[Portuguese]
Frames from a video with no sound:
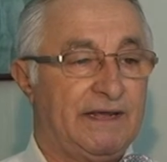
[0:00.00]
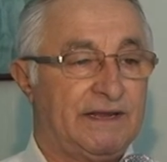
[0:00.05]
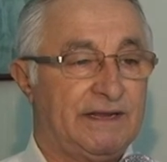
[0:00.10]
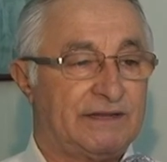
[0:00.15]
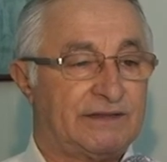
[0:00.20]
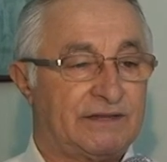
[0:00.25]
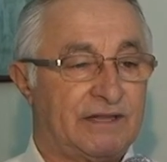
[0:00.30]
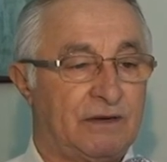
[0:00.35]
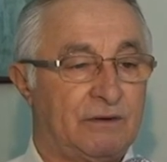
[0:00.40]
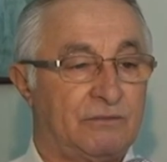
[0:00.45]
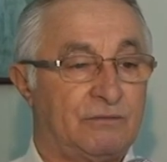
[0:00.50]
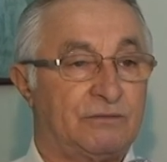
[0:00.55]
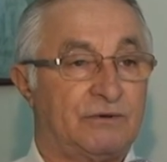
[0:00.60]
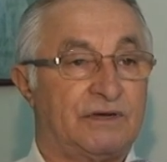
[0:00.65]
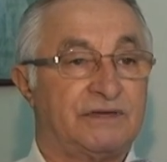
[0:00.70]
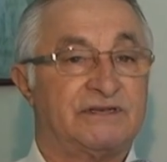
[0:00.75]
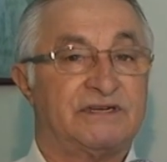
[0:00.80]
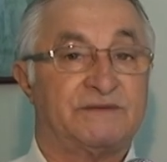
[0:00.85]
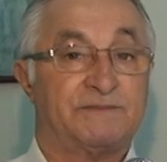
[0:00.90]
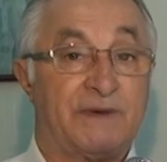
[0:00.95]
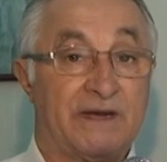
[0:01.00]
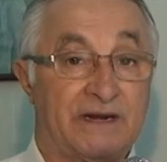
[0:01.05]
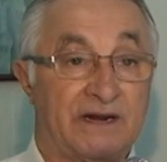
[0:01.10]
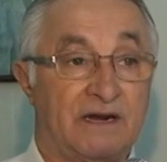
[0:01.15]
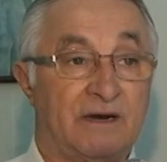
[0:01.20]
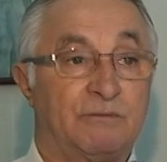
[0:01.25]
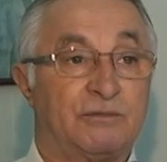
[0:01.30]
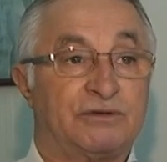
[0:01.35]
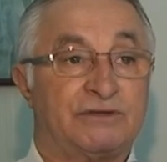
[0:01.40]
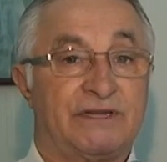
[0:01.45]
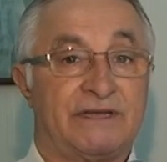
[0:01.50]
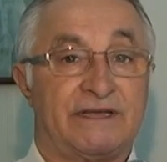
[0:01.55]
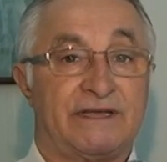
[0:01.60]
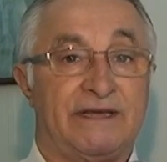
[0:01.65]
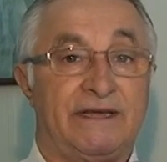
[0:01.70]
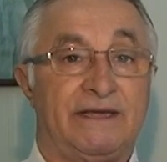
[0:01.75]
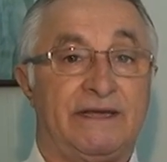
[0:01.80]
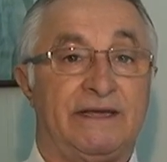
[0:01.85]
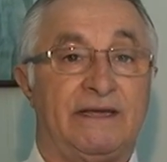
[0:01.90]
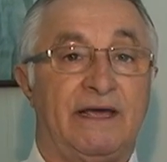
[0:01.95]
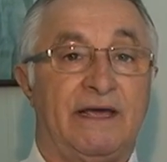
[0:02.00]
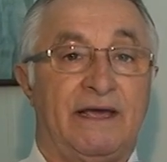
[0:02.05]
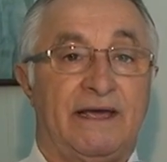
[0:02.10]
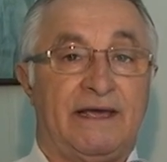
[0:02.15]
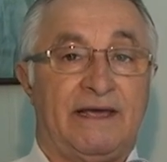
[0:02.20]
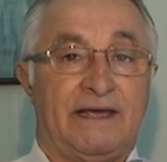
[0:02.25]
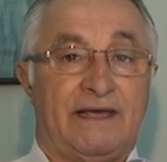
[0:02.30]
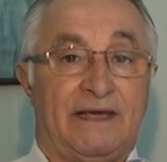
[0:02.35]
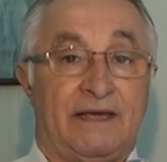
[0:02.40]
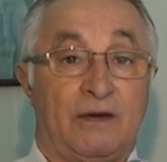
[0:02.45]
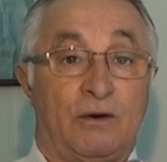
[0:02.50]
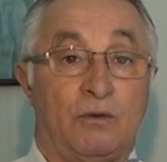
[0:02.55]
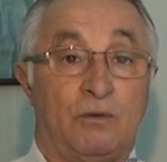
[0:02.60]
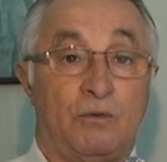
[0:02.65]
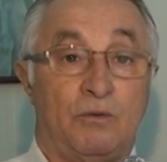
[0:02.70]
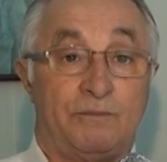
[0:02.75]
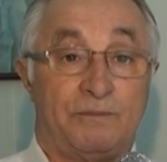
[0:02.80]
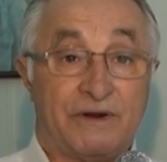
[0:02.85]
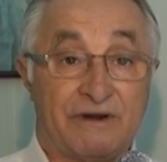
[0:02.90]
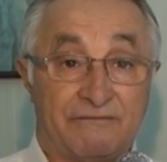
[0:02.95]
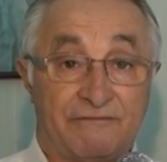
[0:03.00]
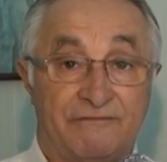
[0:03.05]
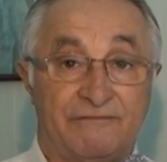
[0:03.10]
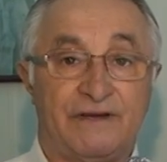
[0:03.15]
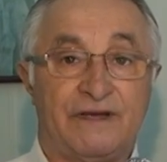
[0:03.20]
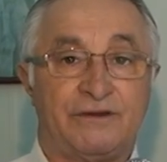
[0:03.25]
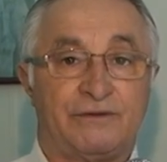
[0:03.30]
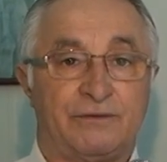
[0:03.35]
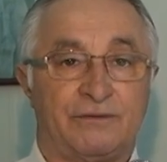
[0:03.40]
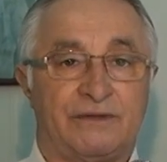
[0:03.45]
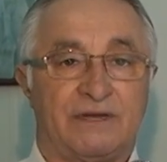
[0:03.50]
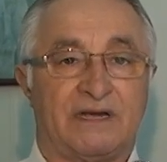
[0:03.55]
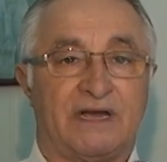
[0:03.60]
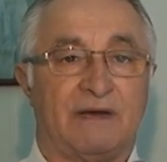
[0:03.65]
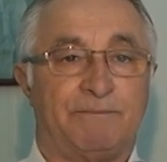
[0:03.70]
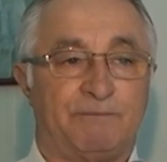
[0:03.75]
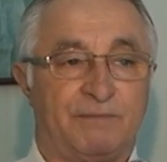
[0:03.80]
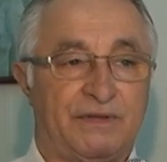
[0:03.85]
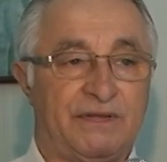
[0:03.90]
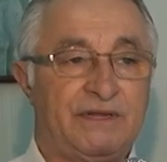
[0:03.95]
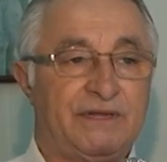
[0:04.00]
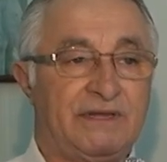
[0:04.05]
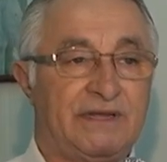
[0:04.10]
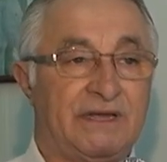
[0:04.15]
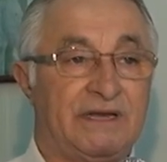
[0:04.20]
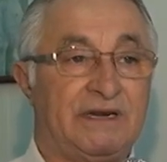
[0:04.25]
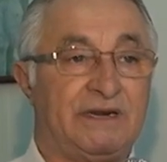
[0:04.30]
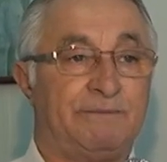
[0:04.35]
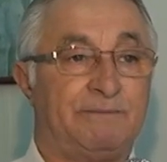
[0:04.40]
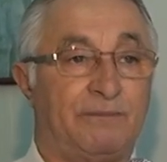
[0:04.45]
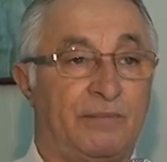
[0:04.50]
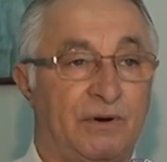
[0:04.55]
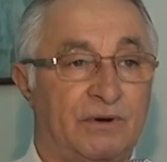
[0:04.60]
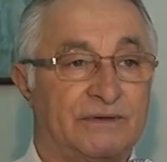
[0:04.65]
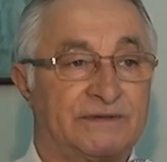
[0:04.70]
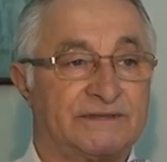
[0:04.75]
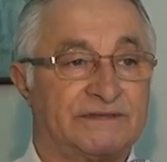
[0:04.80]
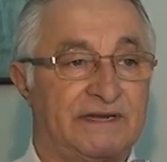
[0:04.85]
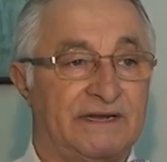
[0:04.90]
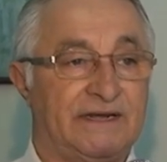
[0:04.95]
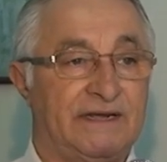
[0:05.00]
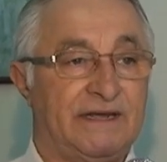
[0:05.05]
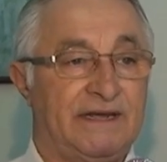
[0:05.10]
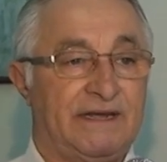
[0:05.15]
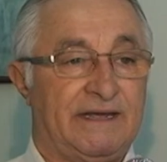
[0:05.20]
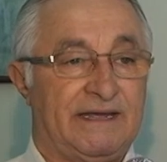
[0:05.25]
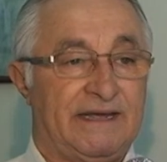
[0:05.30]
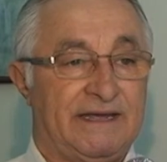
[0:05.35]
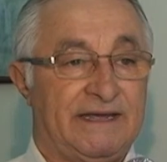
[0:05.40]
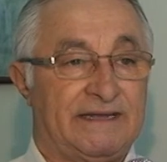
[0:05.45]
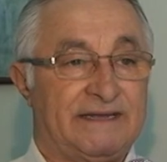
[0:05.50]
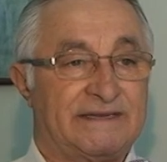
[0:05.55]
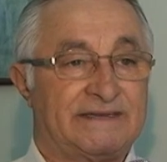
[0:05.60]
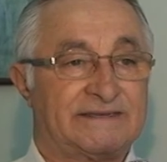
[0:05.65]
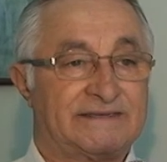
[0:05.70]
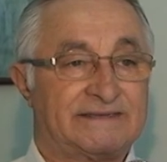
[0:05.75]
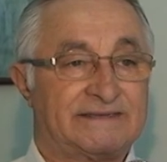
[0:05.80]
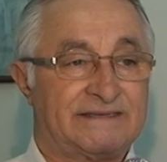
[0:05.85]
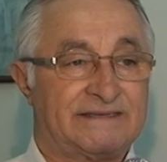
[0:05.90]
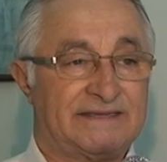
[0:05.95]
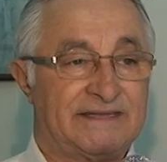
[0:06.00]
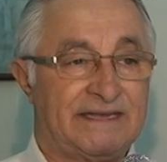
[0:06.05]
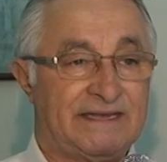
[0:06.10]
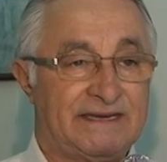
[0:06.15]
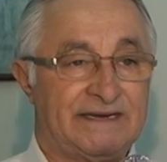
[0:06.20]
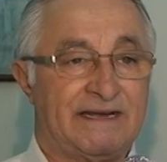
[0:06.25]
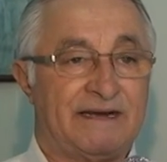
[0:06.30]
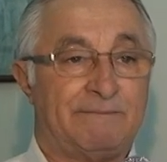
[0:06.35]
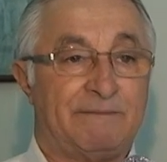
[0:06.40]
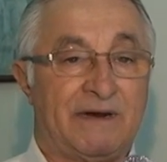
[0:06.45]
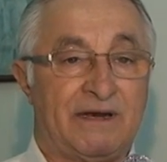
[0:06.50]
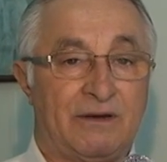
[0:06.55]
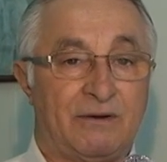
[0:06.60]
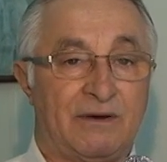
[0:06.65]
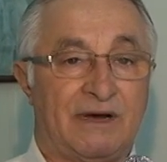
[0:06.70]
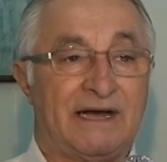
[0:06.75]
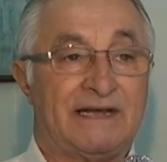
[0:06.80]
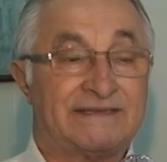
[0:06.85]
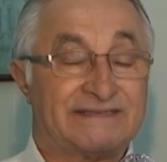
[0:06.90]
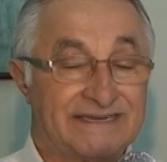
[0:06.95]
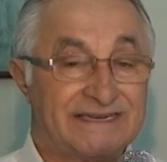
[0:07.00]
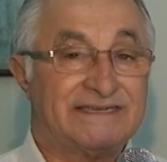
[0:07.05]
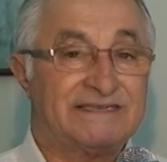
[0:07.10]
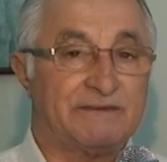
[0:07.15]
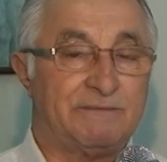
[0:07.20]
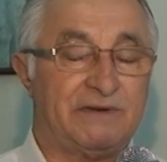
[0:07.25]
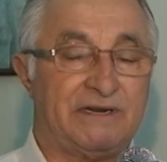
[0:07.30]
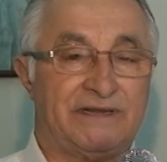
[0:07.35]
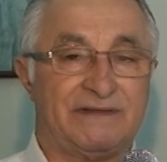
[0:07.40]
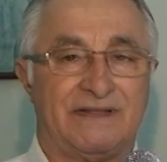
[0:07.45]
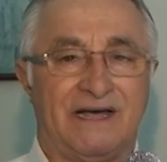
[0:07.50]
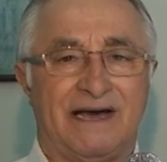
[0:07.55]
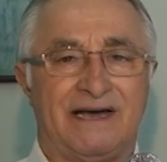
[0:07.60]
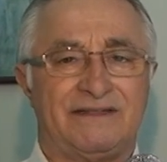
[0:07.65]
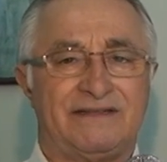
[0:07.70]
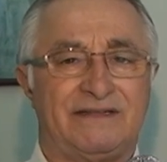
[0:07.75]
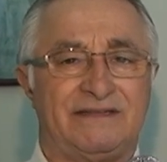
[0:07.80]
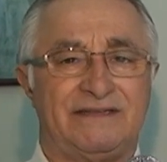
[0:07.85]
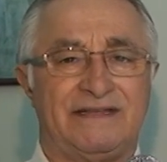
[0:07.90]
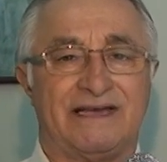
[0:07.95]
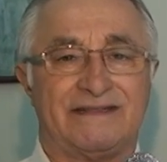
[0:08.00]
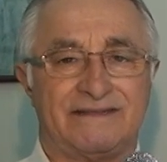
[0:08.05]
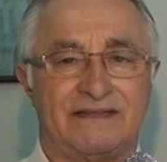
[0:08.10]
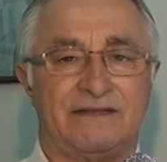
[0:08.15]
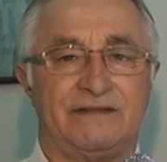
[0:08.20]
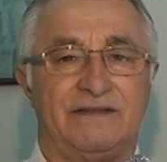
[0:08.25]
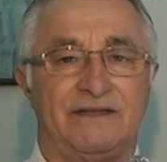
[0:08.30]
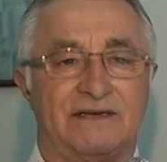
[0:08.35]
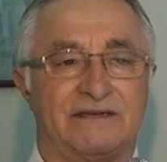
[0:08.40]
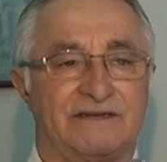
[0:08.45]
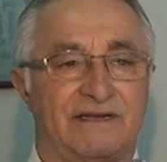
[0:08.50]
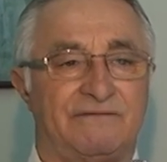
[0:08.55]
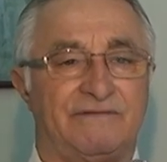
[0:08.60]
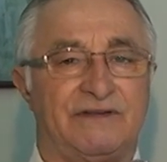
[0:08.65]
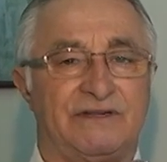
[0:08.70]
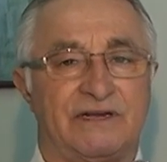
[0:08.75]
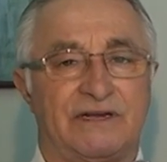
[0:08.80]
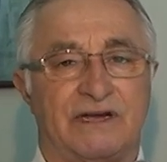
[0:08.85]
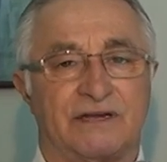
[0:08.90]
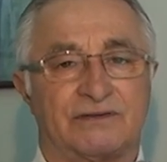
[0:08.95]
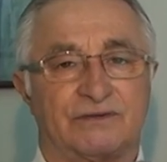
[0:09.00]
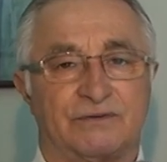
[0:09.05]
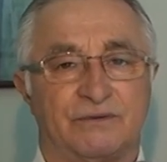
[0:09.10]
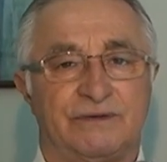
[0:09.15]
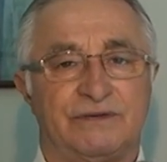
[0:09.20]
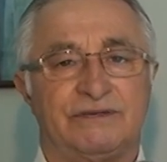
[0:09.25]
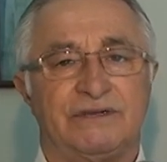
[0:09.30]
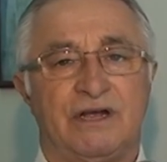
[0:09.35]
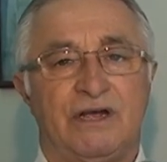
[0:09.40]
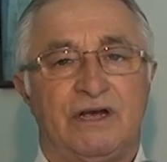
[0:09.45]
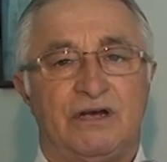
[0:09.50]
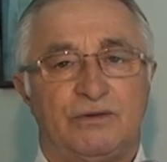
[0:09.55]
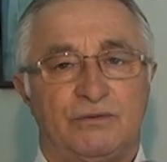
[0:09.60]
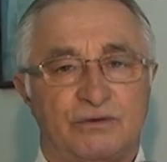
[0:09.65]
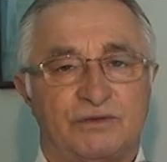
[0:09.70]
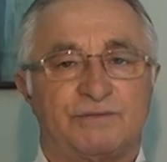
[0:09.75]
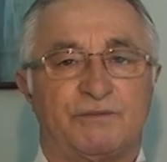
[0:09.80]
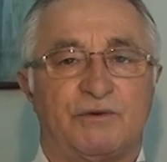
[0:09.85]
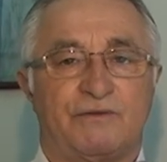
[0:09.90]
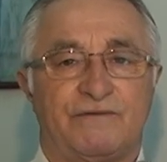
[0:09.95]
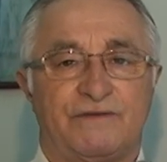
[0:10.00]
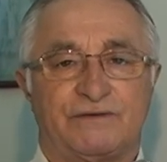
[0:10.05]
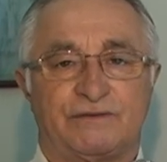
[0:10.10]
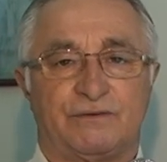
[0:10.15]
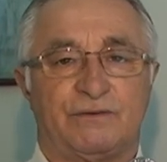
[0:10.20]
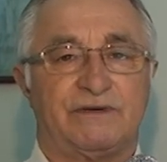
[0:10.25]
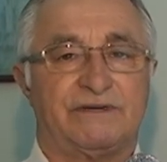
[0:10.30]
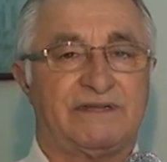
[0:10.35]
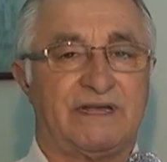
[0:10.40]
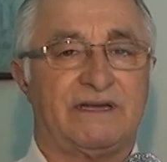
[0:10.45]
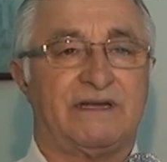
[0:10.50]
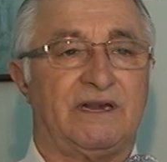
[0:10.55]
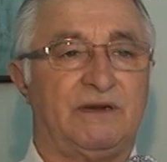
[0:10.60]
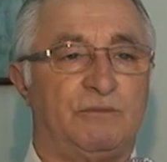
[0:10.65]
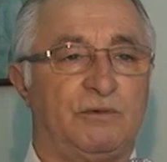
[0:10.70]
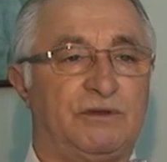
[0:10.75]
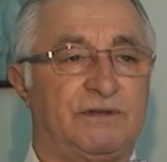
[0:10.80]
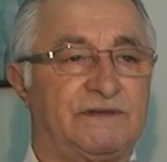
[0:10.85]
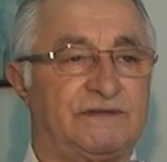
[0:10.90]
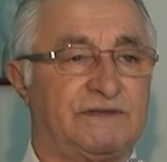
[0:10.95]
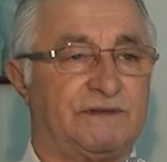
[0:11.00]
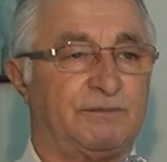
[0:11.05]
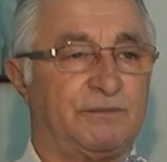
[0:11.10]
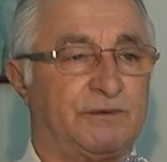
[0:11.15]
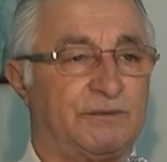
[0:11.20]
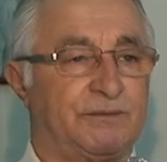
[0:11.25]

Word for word: Então, nós esperamos de que é, o prefeito de Capim ele possa é, ter a maior acessibilidade de atender às reivindicações dos professores daquele município.